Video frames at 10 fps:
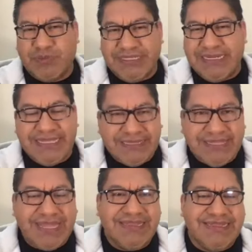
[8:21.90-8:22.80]
sobrina
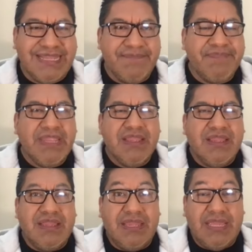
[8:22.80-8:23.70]
nieta de
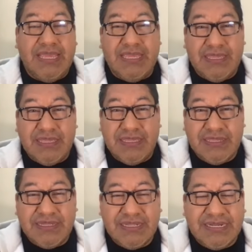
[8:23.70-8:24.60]

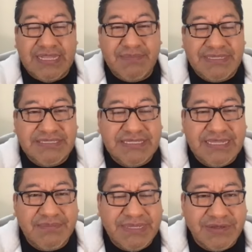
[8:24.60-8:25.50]
eh, nada más ni
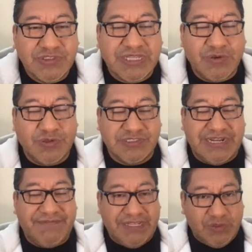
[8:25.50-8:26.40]
nada menos que don
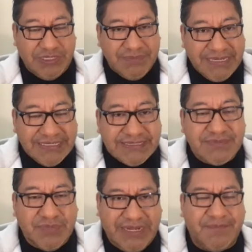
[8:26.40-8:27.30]
José Alfredo
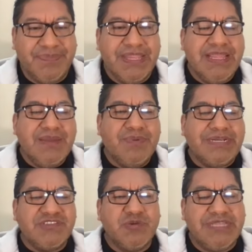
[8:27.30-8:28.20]
Jiménez. Bueno,
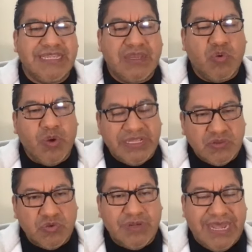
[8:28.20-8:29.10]
pues resulta que
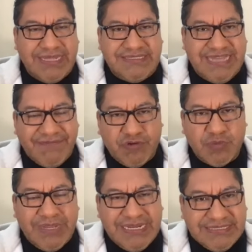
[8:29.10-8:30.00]
cuando ya
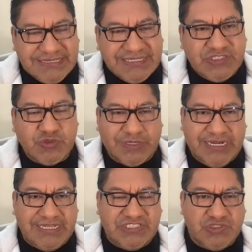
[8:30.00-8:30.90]
formalizan su
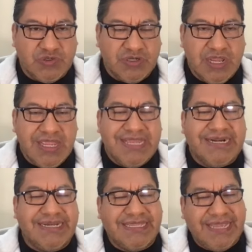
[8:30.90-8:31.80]
relación
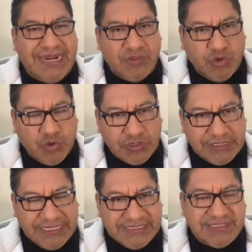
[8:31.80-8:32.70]
Ricardo
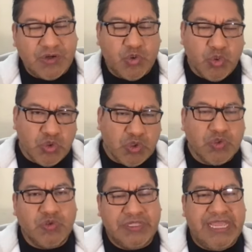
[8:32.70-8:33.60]
Cortés junto
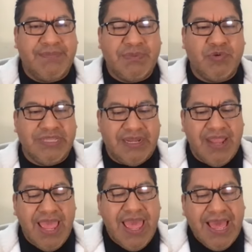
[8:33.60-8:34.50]
con doña Alma
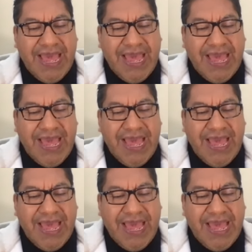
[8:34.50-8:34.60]
Muriel,